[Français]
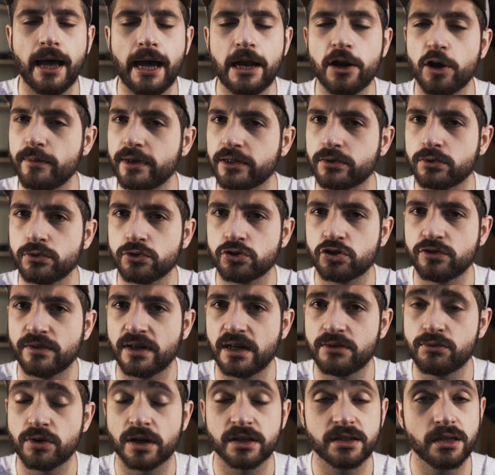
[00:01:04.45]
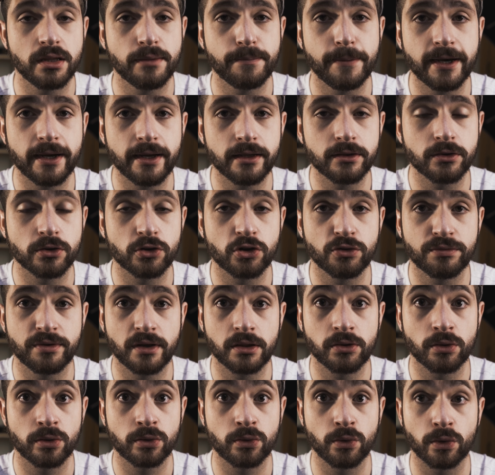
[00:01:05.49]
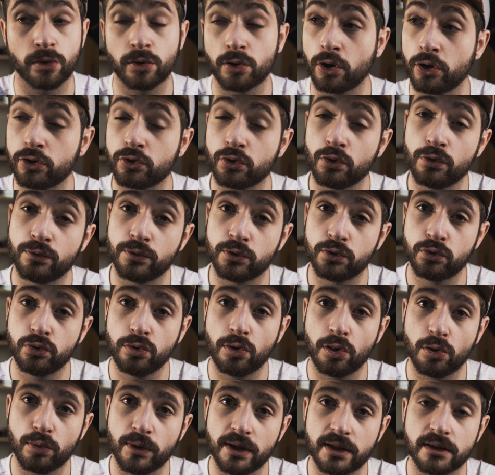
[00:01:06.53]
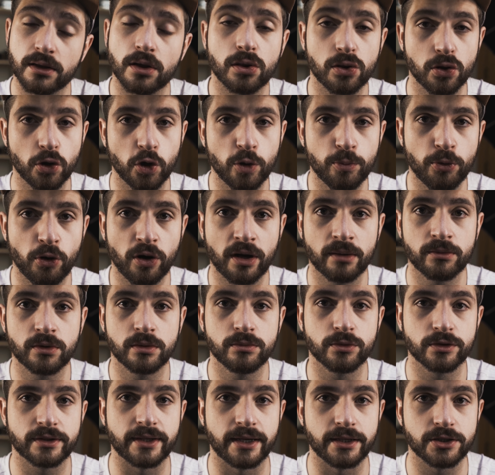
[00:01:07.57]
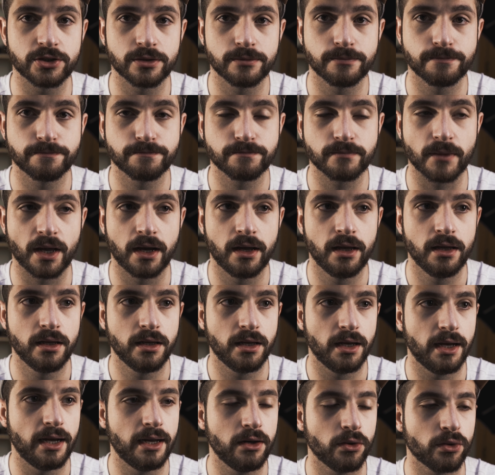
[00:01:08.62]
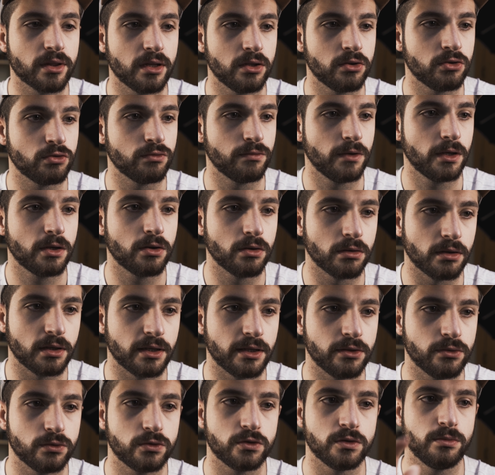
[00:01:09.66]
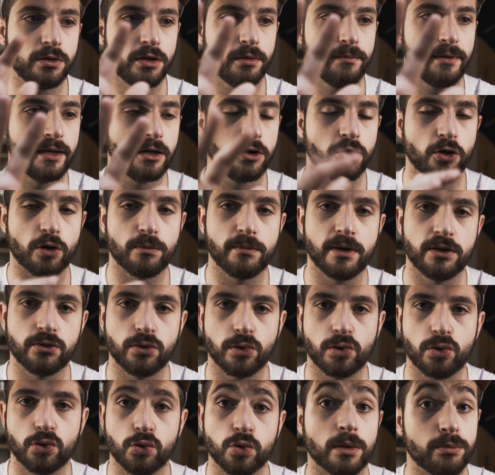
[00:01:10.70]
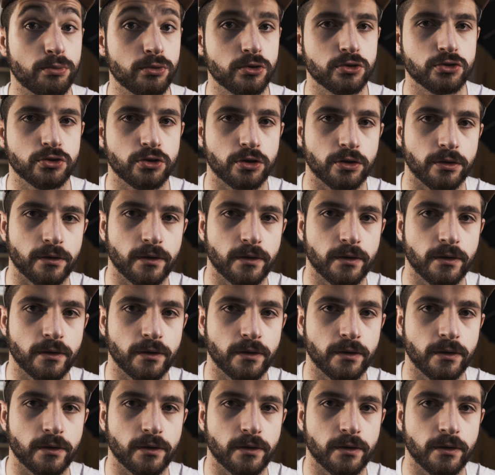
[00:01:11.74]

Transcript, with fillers: Alors ma tronche, tu vas la voir disparaître de façon à ce qu'on se retrouve tout de suite sur le programme de montage à l'ancienne, tu vois, quand les youtubeurs mettent leurs mains dessus, un peu genre